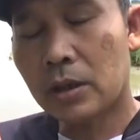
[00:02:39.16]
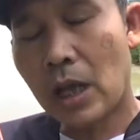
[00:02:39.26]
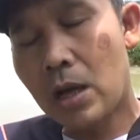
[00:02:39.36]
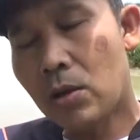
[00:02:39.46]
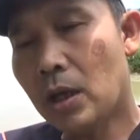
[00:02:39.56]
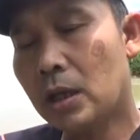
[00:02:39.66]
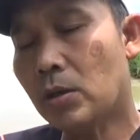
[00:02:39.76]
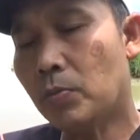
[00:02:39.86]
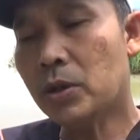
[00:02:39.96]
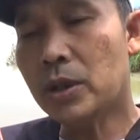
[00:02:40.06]
tanggul
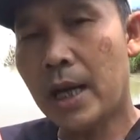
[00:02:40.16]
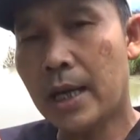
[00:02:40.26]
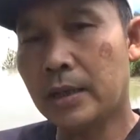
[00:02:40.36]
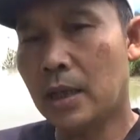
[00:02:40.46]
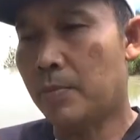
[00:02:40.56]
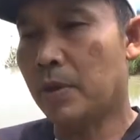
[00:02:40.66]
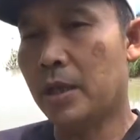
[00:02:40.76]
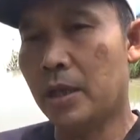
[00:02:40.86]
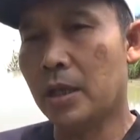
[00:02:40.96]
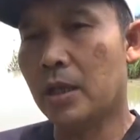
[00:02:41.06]
ataupun jalan
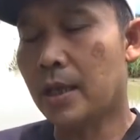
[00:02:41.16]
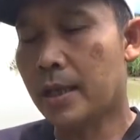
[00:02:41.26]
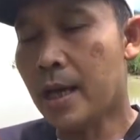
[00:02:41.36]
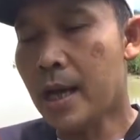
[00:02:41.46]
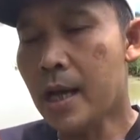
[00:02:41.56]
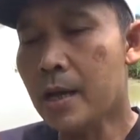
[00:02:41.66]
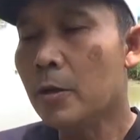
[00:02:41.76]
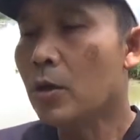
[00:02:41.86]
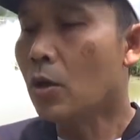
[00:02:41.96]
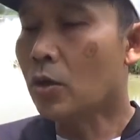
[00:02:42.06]
kami ini? Karena
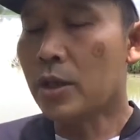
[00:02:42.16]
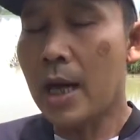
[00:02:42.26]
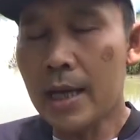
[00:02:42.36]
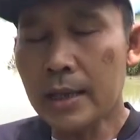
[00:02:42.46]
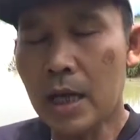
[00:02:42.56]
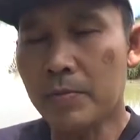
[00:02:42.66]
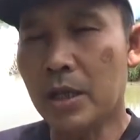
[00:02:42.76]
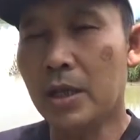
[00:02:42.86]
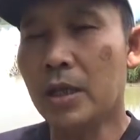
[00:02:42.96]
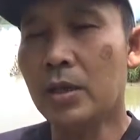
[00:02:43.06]
oh, jalan
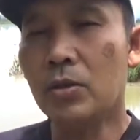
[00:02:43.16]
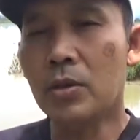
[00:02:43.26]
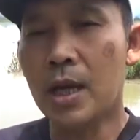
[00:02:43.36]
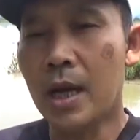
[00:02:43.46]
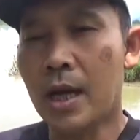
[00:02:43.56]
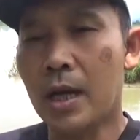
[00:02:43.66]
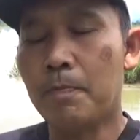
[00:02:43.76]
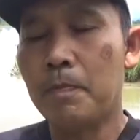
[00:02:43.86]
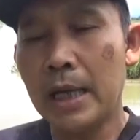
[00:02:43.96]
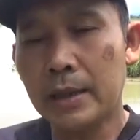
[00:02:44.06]
kami ini
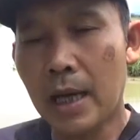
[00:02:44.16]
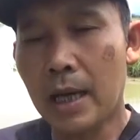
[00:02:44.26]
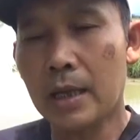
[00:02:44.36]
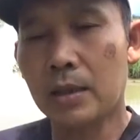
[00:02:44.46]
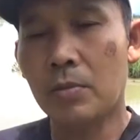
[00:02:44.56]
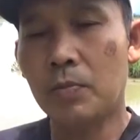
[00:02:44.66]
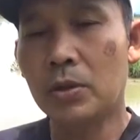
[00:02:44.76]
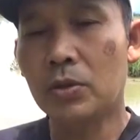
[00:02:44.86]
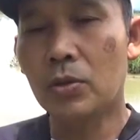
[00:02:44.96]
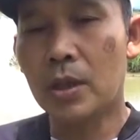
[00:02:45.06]
sudah patah
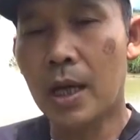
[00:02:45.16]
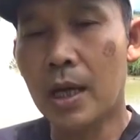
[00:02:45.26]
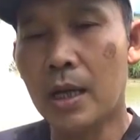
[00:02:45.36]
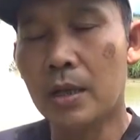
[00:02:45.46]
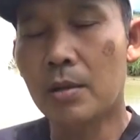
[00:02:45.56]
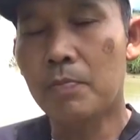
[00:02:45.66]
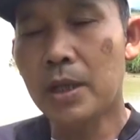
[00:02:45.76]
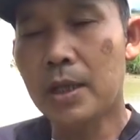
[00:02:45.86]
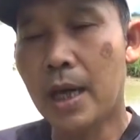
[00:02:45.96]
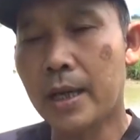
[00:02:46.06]
ataupun sudah
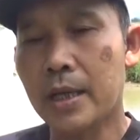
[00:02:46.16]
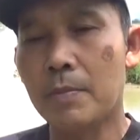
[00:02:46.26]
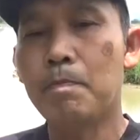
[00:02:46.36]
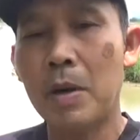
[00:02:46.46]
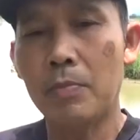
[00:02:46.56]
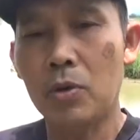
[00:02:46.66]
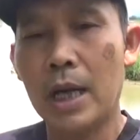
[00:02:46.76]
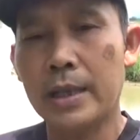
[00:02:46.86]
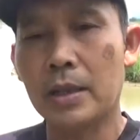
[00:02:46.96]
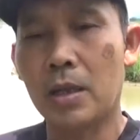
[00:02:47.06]
lebih dari empat
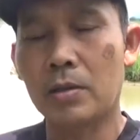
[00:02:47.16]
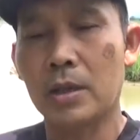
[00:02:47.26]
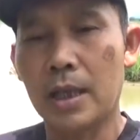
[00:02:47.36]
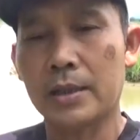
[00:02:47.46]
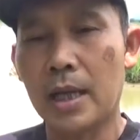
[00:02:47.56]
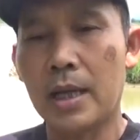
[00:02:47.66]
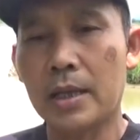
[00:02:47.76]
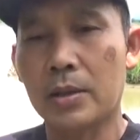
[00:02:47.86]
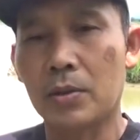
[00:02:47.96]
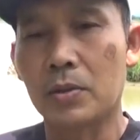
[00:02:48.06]
bulan kalau tidak
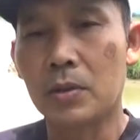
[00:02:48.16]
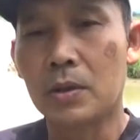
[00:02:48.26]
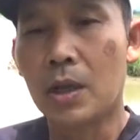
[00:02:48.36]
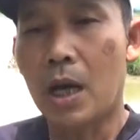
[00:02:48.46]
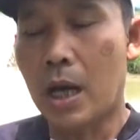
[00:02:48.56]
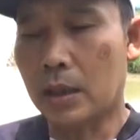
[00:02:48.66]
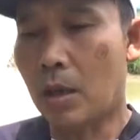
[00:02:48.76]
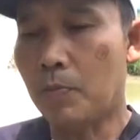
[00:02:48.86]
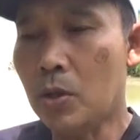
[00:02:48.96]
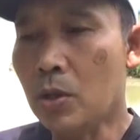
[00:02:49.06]
salah itu.
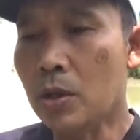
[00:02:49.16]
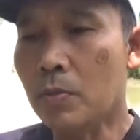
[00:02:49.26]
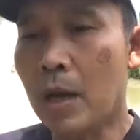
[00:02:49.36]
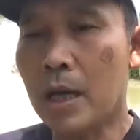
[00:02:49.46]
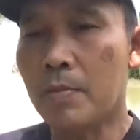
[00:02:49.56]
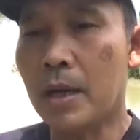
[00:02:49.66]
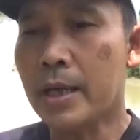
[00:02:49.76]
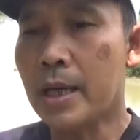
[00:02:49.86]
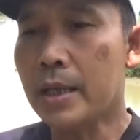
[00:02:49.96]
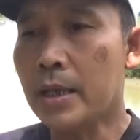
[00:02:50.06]
Ataupun
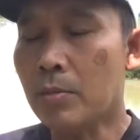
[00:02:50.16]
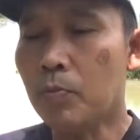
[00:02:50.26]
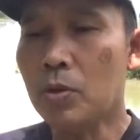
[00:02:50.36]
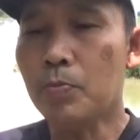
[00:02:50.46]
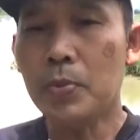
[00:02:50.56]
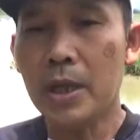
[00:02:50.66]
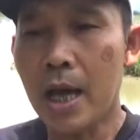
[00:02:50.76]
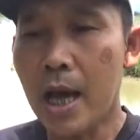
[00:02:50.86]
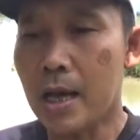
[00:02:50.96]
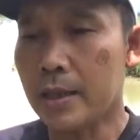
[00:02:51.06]
bagaimana dan pun
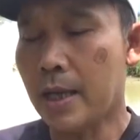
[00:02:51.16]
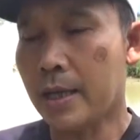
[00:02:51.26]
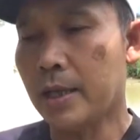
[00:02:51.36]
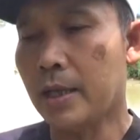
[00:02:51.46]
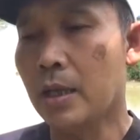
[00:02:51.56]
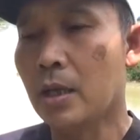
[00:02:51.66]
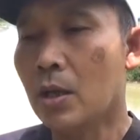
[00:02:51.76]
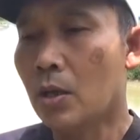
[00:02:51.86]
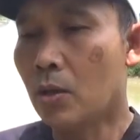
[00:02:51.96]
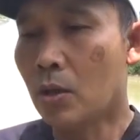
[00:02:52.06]
pihak dari
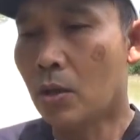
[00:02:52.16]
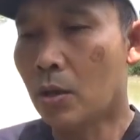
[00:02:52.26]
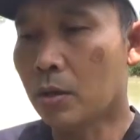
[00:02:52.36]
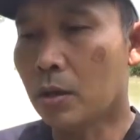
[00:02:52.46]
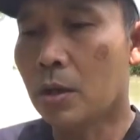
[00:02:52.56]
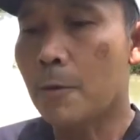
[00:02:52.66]
oh,